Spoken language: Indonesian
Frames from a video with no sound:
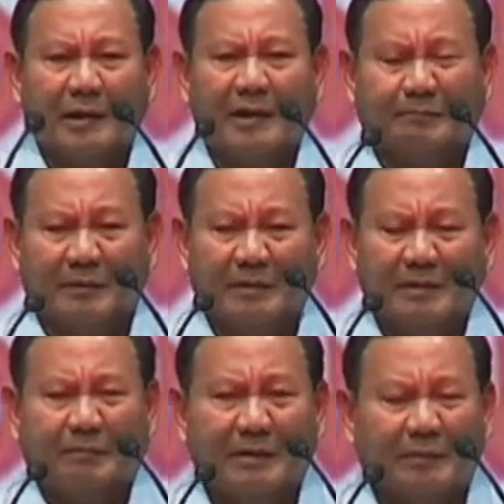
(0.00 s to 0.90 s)
memilih
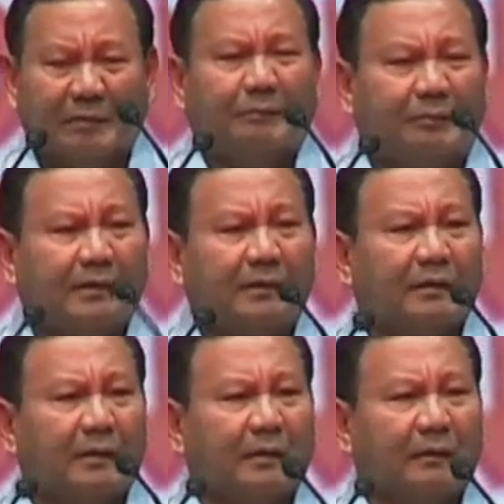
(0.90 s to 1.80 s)

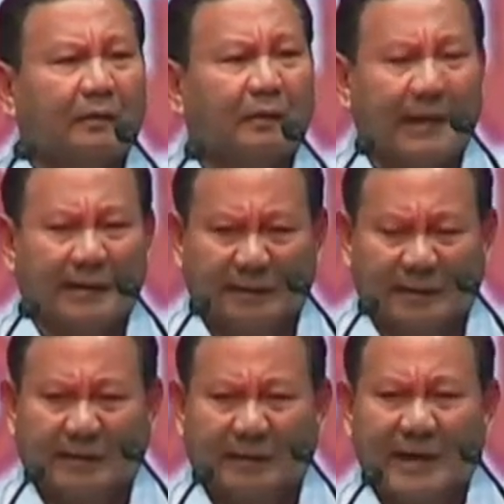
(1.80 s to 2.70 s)
pemimpin-pemimpin yang
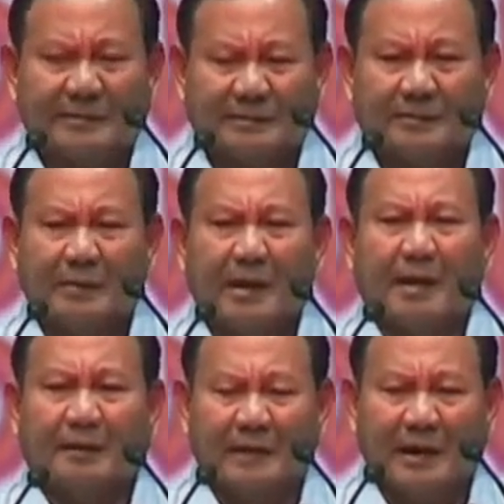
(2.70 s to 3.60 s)
ikhlas,
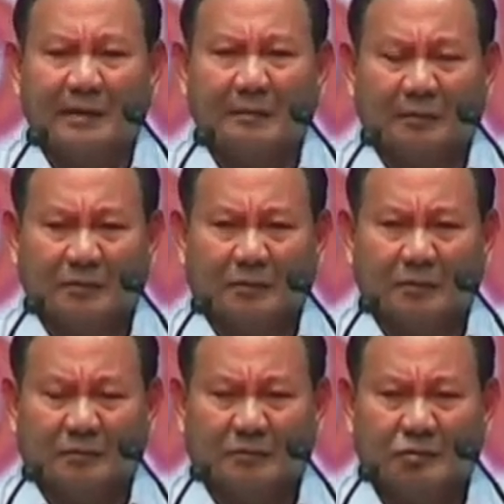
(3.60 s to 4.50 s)
yang
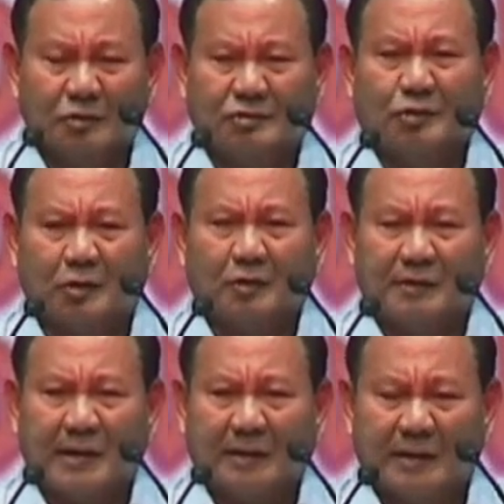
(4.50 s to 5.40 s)

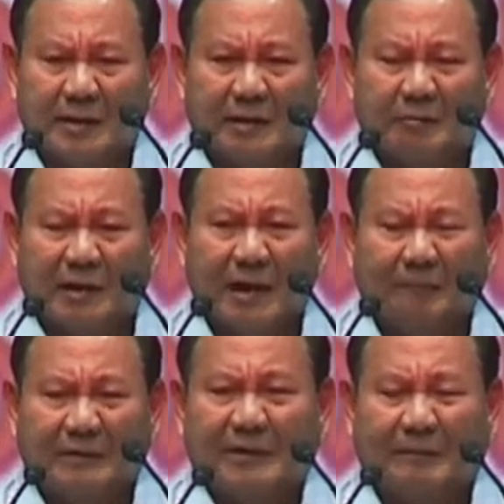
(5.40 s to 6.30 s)
jujur, yang ingin
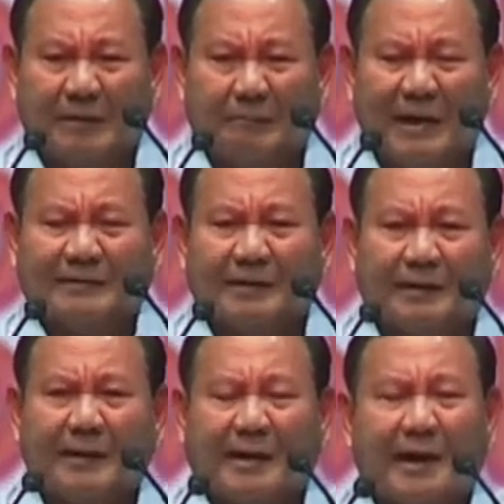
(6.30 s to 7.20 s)
mengabdi kepada bangsa
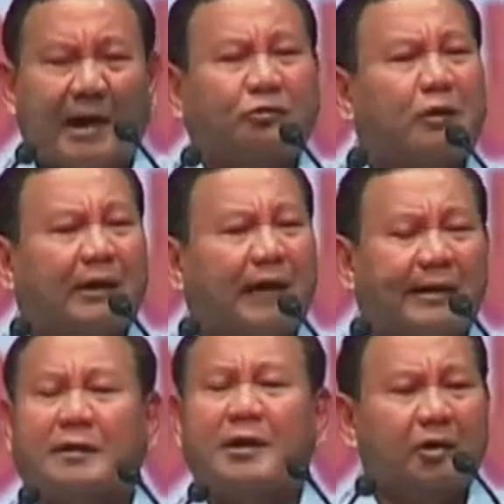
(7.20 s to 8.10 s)
dan negara atau yang
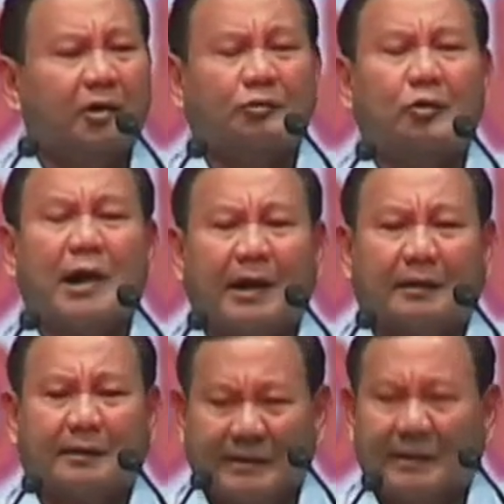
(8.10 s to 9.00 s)
lain, itu
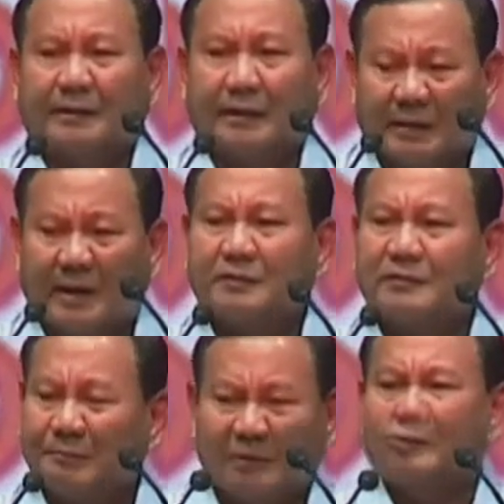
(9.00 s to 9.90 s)
hak rakyat kita
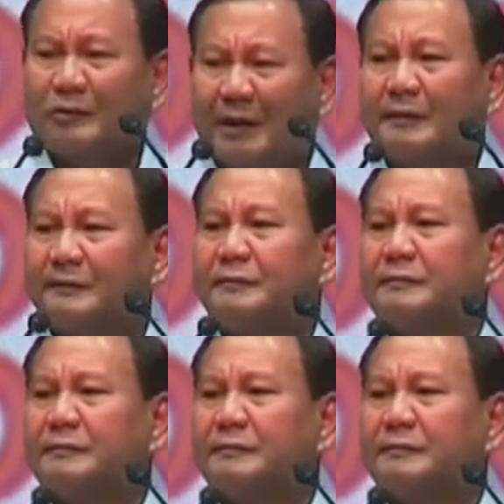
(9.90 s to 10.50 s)
sepenuhnya.